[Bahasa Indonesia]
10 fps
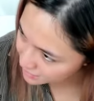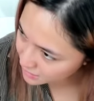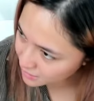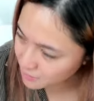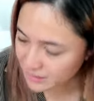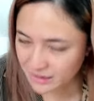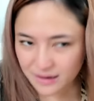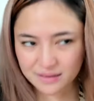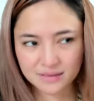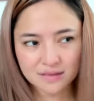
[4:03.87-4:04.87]
oh my
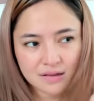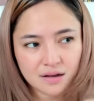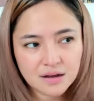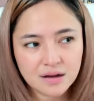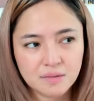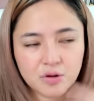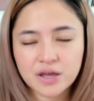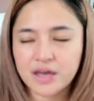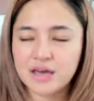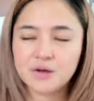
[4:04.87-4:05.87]
god, uh, oke,
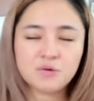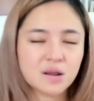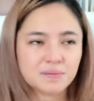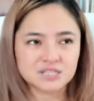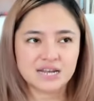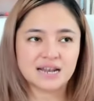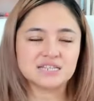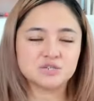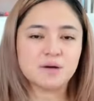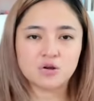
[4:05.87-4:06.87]
okay, gue dapet
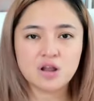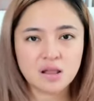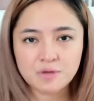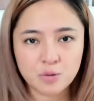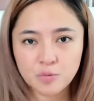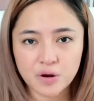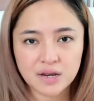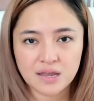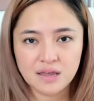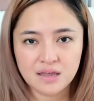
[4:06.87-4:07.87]
challenge baru dalam hidup gue
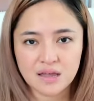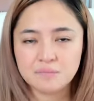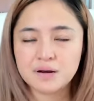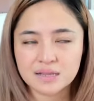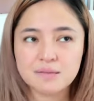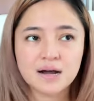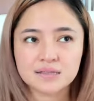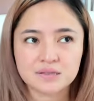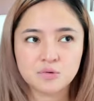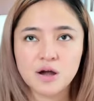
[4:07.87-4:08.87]
nih, yang berat banget.
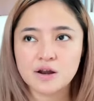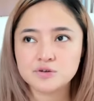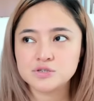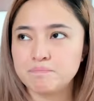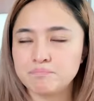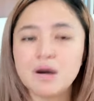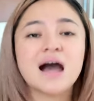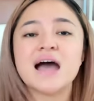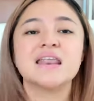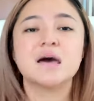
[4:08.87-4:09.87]
Gue harus
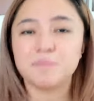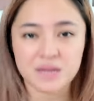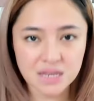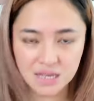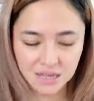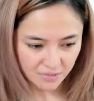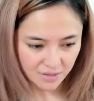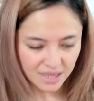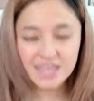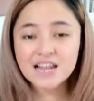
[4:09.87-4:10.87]
menghadapi ini,
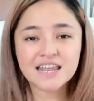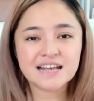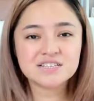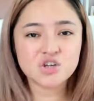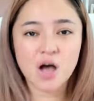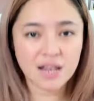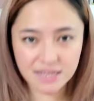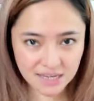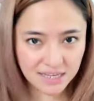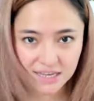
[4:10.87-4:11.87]
healing soal
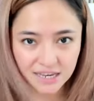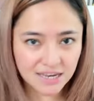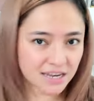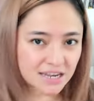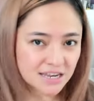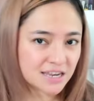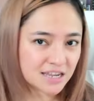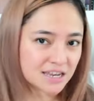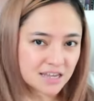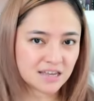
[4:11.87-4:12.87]
ini, ini, ini, ini, ini,
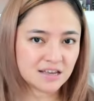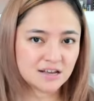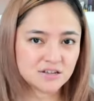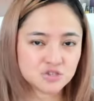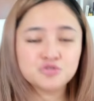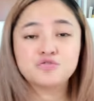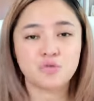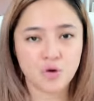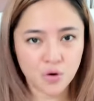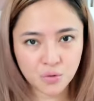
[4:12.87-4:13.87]
ini, to
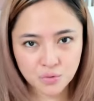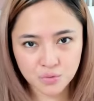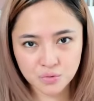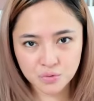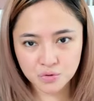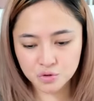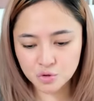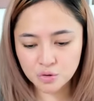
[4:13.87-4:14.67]
grow untuk